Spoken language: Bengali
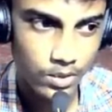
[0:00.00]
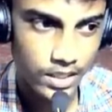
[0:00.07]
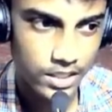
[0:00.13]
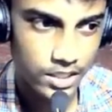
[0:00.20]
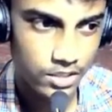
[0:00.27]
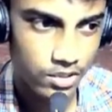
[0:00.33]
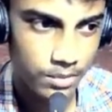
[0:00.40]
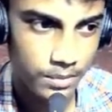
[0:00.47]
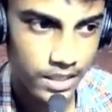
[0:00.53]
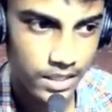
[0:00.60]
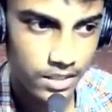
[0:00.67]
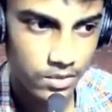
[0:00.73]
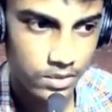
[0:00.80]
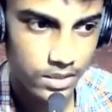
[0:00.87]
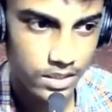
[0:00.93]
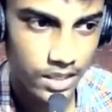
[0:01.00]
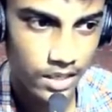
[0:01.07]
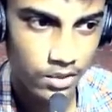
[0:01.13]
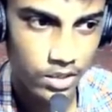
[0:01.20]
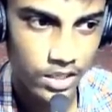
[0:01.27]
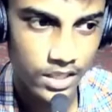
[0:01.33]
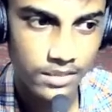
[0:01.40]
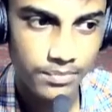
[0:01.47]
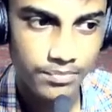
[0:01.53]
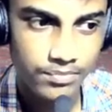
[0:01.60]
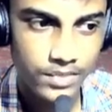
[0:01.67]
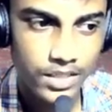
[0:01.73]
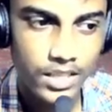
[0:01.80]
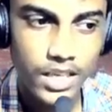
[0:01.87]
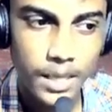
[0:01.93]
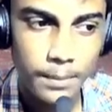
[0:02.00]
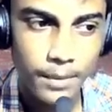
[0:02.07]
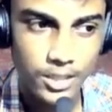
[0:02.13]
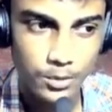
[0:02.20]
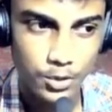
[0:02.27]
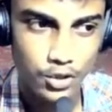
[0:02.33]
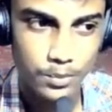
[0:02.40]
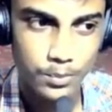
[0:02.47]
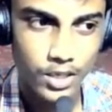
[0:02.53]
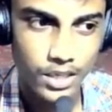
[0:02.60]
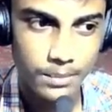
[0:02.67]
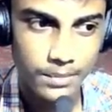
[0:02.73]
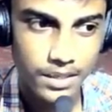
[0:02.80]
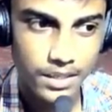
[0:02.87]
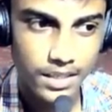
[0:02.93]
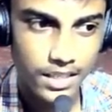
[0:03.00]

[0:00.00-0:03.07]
হয়ে গেছে তো আমি একটু স্নান করে নিই পাঁচ বছর পর আমি